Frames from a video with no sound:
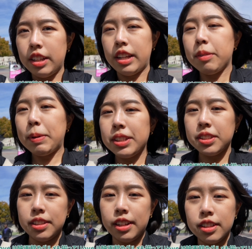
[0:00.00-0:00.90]

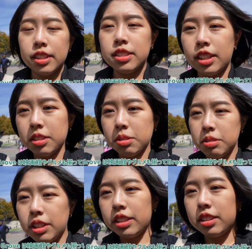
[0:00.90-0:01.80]
ダイバースな客
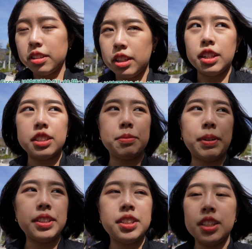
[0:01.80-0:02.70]
層になってる気がし
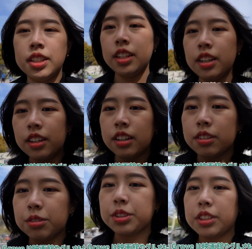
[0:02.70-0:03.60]
ますこ
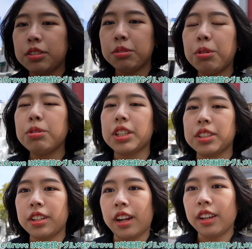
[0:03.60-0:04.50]
ちらの
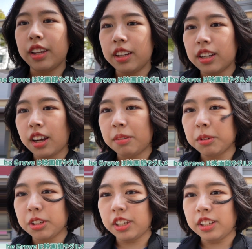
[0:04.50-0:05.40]
ゴージャスな映画館
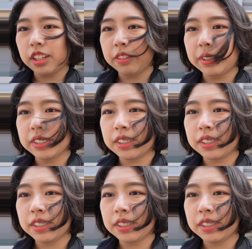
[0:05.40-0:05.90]
も気になりま